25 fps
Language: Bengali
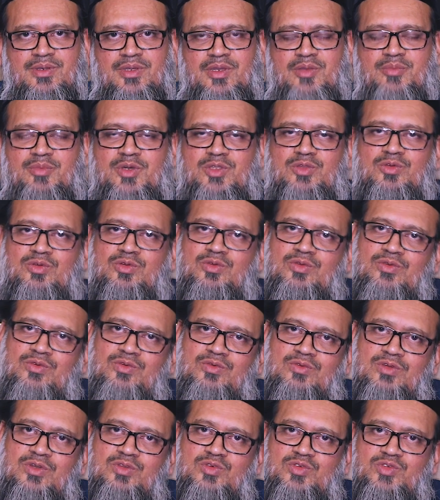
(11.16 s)
نحمده
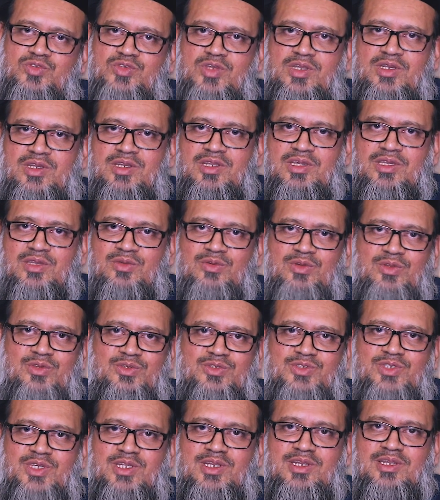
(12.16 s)
ونصلي
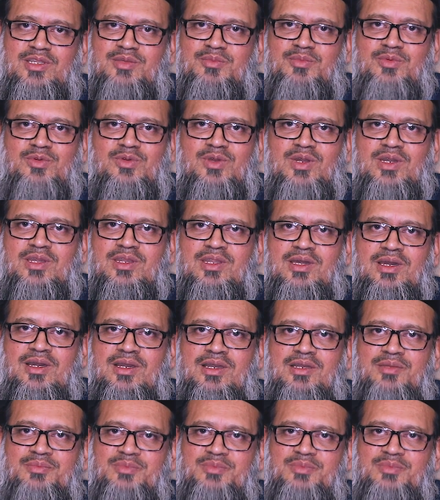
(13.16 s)
ونسلم على